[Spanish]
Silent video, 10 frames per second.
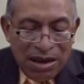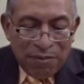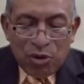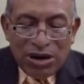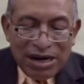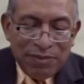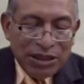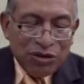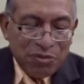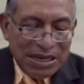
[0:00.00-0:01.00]
Pero un
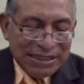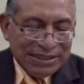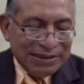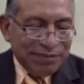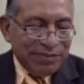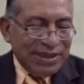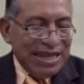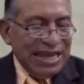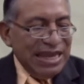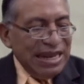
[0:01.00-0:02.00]
elemento más,
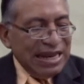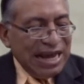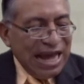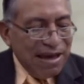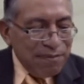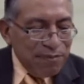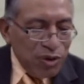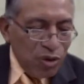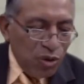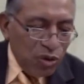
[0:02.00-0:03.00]
el
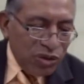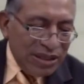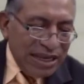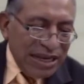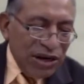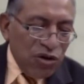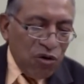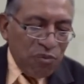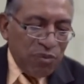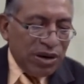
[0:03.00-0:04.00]
cambio de
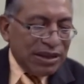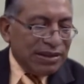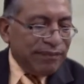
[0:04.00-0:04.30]
nombre.